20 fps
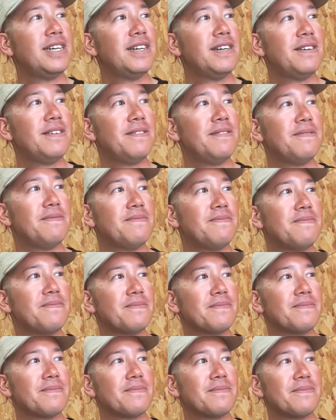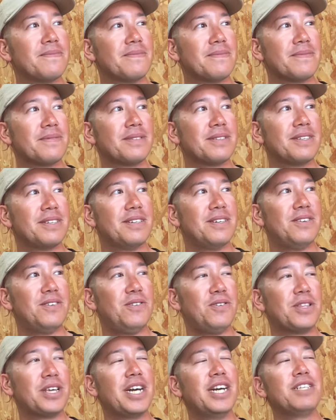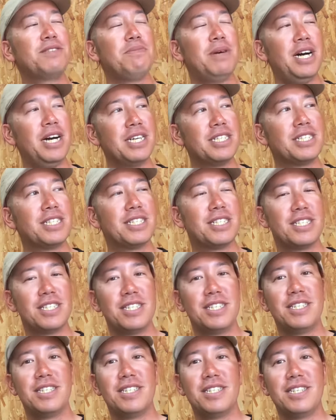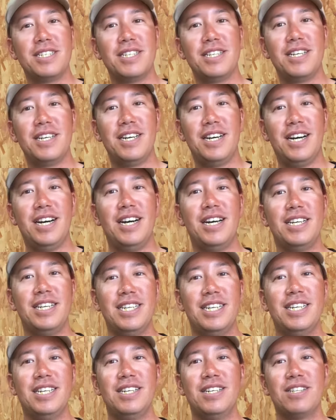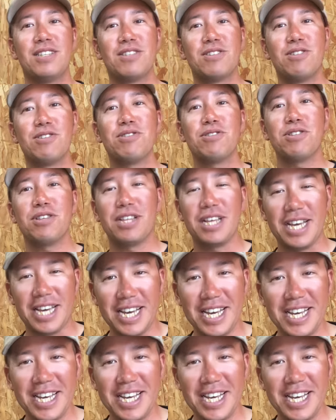はい楽しみにしてますお願いしますお願いします、はい、ということで